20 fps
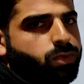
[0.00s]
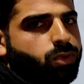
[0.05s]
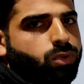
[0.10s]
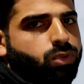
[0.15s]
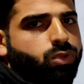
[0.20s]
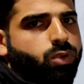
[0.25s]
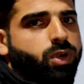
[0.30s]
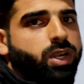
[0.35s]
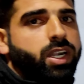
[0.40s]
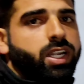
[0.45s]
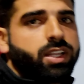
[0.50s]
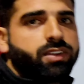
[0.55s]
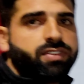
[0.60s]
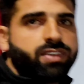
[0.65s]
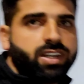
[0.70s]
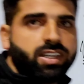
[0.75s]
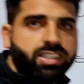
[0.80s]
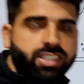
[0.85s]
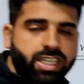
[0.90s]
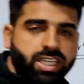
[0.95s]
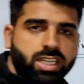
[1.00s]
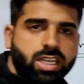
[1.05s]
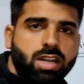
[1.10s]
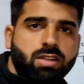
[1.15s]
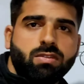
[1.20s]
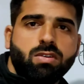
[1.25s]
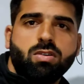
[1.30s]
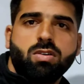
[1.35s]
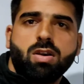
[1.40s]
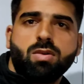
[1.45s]
आपको थोड़ा डिफ्रेंशिएट
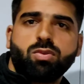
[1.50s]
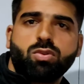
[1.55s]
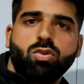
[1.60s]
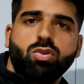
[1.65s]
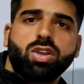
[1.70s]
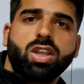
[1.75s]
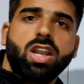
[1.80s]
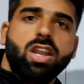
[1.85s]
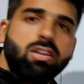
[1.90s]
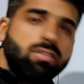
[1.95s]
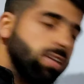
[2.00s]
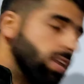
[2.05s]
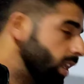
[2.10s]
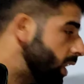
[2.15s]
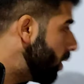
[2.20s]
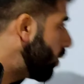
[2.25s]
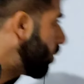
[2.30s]
करवाऊँ आपको कि लिविंग